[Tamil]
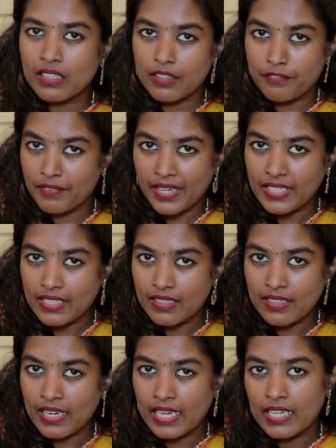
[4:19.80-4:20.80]
ரிஃபைண்டு
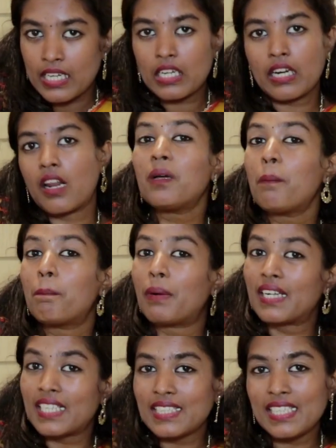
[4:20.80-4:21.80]
கிரெயினாக இருக்கலாம்
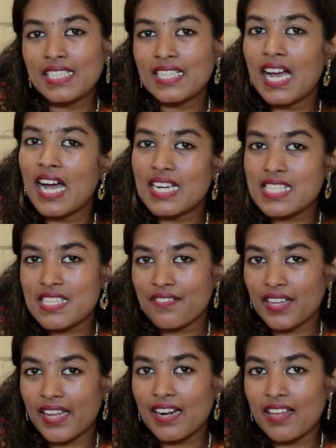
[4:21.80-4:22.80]
பட்டை தீட்டினா அரிசி
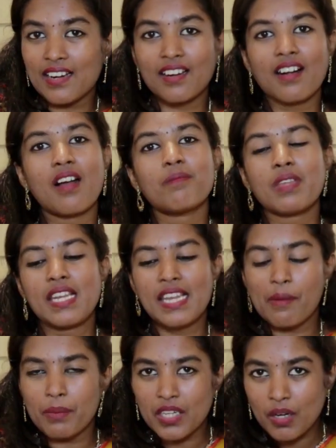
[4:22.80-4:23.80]
வகைகளாக இருக்கலாம்
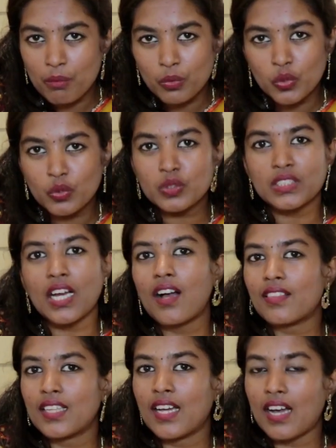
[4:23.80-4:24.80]
இல்லை அப்படின்னா
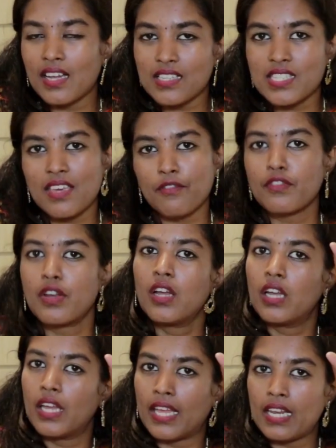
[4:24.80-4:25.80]
முழுசாக அந்த அரிசி
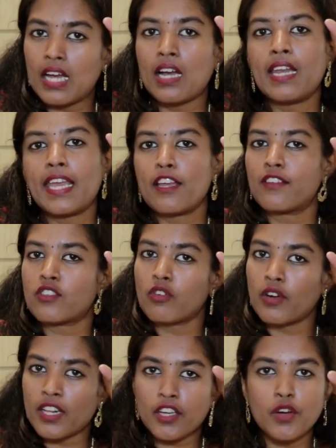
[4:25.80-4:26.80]
எல்லா
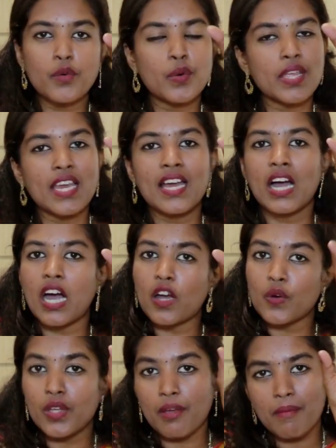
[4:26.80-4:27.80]
லேயர்ஸோடு இருக்கக்கூடிய
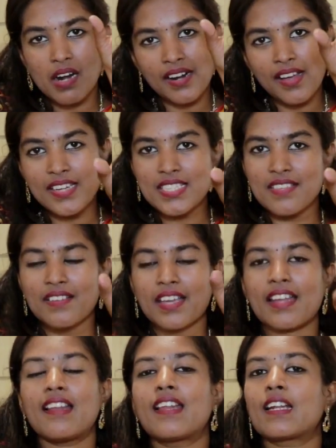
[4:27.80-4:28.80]
ஆரோக்கியமான அரிசி
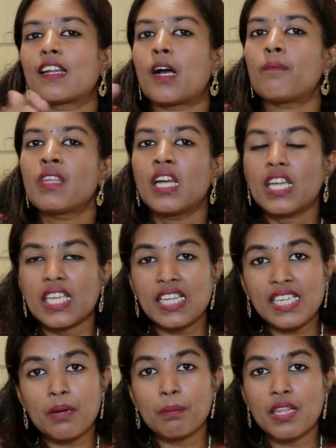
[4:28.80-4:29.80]
வகைகளாக இருக்கலாம்
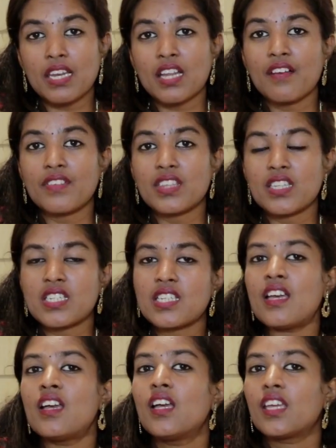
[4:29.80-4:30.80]
இல்லை அப்படின்னா வந்துட்டு
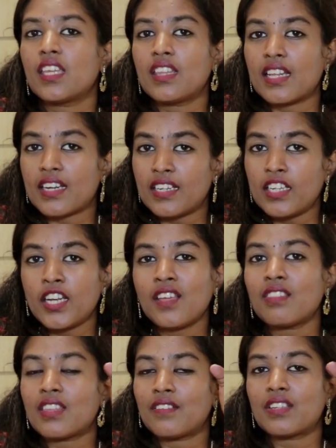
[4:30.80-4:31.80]
இந்த
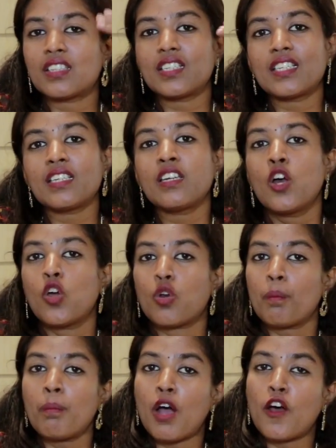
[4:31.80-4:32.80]
ரெண்டையும் தவிர்த்துட்டு
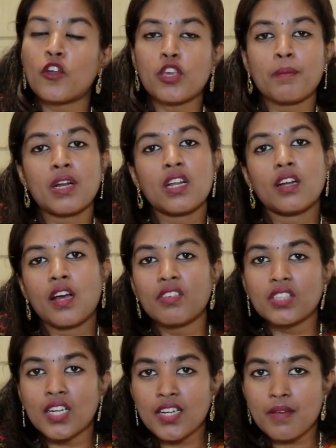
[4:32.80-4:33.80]
ரொம்ப ஆரோக்கியமாக நான்
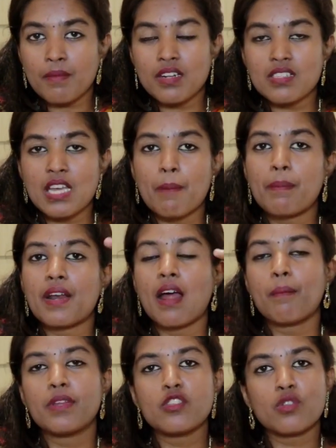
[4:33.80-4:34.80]
நவதானியங்கள்
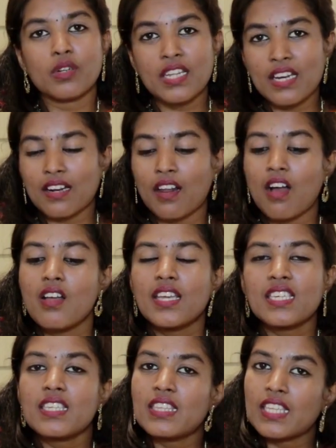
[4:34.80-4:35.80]
சாப்பிட்றேன் அப்படின்னு சொல்லிட்டு இருக்கலாம்
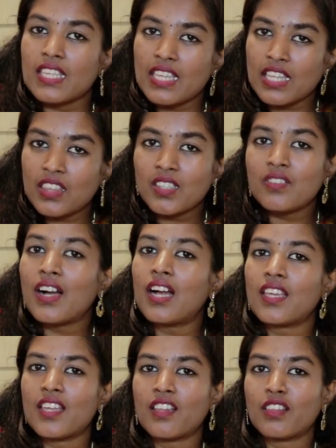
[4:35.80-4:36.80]
இந்த
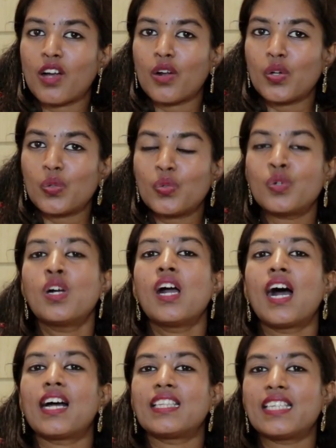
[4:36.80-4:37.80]
எதுவாக இருந்தாலும்
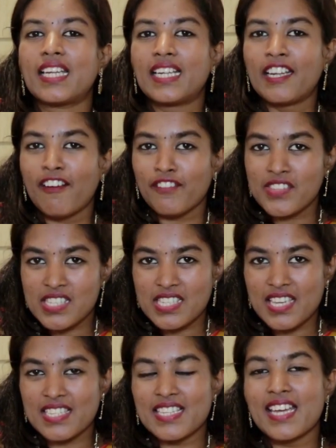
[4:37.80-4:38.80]
அது எண்ட் ஆஃப் த
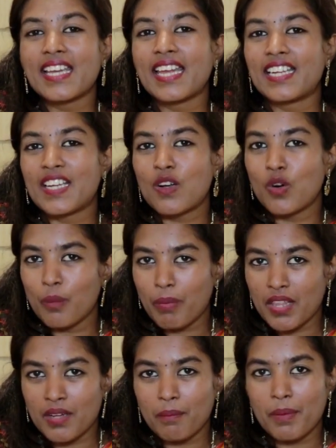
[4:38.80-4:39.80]
ஸ்டேஜில் கெட்ட
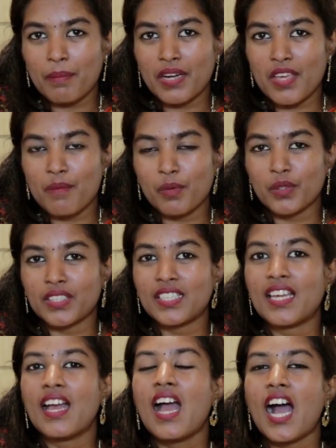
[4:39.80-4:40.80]
கொழுப்பாக தான் போய் படிய
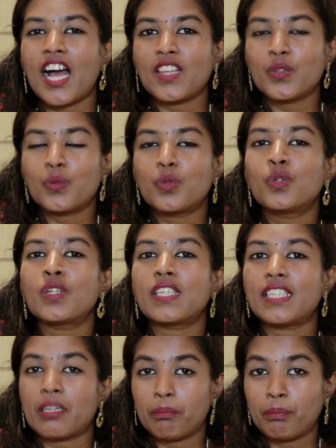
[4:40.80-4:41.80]
போகுது அதுவும்
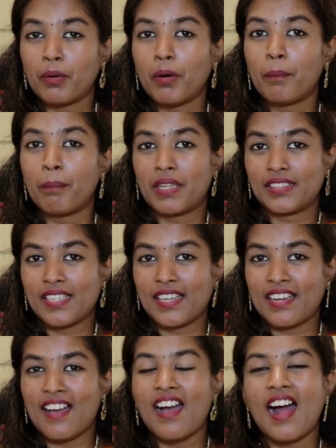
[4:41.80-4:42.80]
எப்போவும்
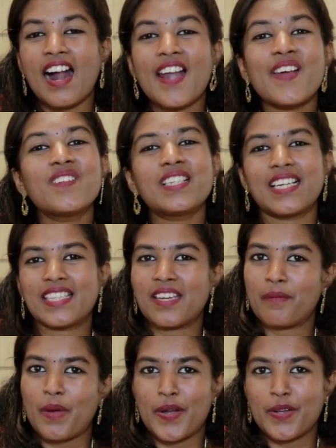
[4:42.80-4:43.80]
பார்த்திங்கன்னா அளவுக்கு
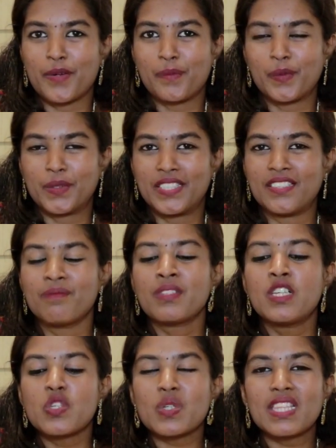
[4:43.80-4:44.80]
அதிகமாக எடுக்கும்போது
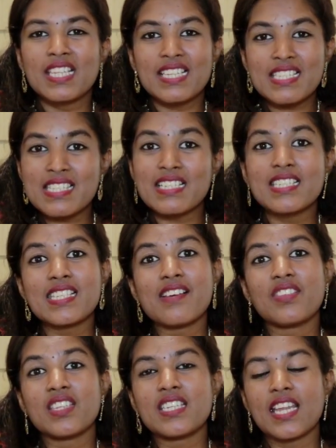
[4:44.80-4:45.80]
ஸோ இந்த
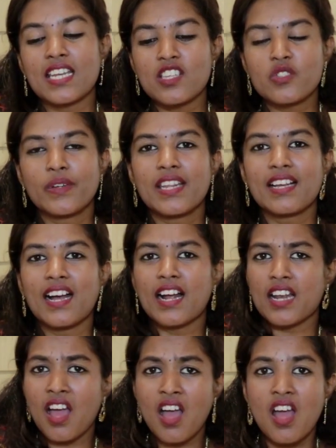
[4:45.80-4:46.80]
ரிசர்ச்சில் வந்துட்டு என்ன
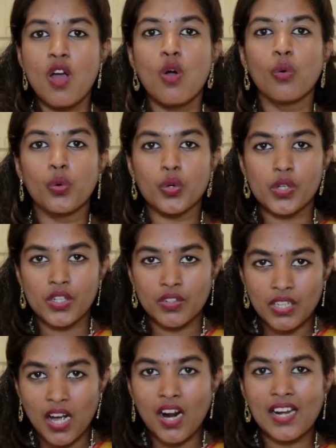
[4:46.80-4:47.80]
சொல்லியிருக்காங்கன்னா ஒரு
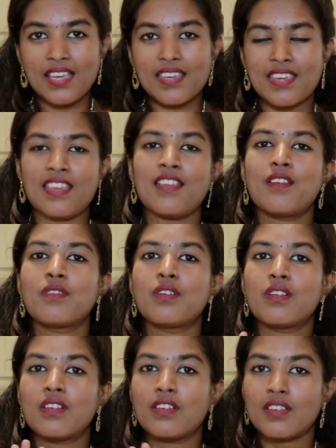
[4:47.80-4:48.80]
நாளைக்கு
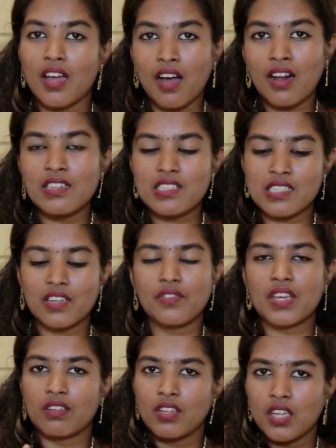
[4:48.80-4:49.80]
நாலு
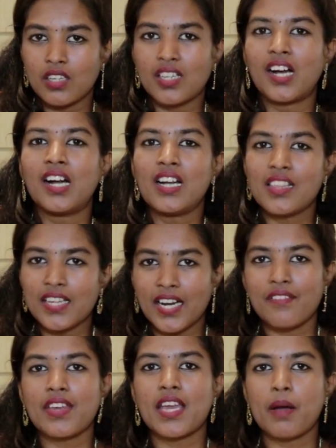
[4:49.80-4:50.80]
சர்விங் நாலு
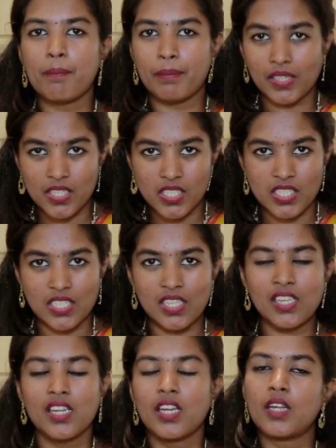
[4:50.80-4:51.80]
தடவையாக பிரித்து
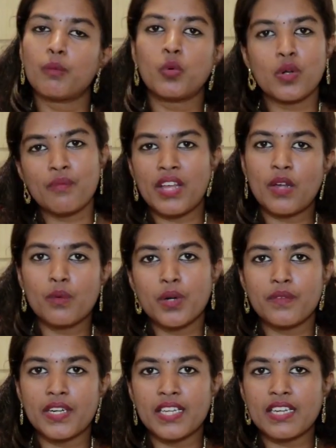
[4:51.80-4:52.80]
மூணு வேளை
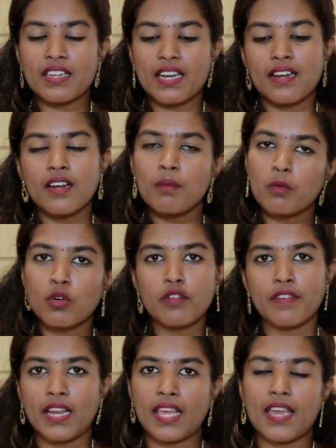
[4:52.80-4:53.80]
உணவு எடுக்கிறீங்களான்னா மூணு
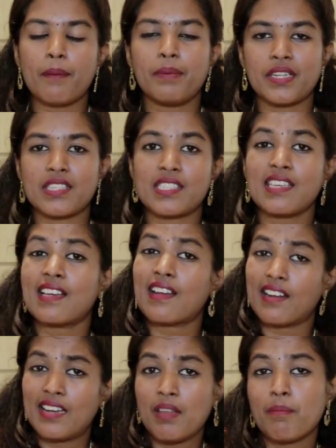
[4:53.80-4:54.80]
வேலையாக பிரித்து
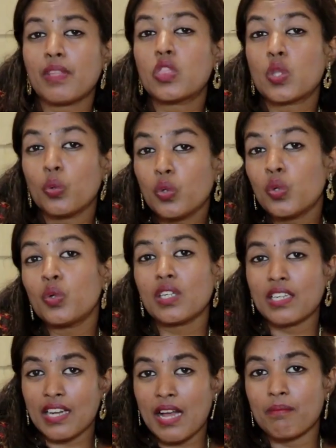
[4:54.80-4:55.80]
கண்டிப்பாக தொண்ணூறு
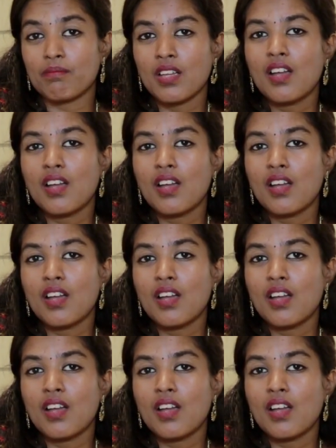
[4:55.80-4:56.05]
கிராம்